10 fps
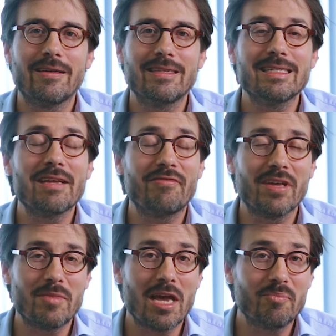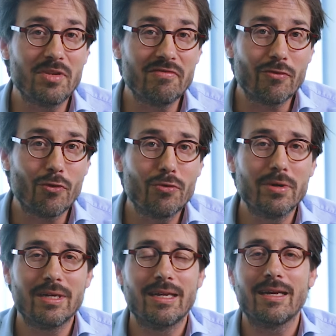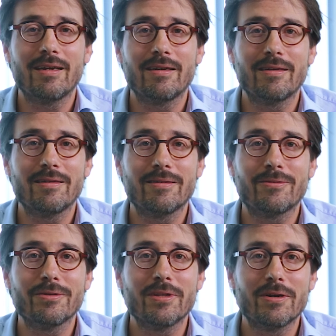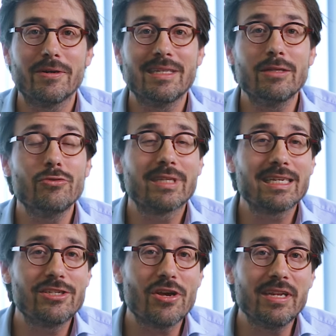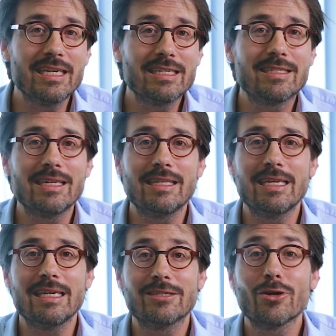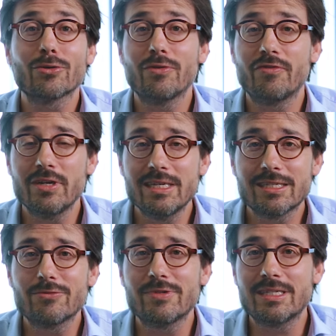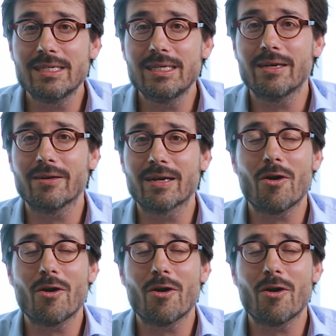des infirmières pivots. on a des nutritionnistes et des orthophonistes aussi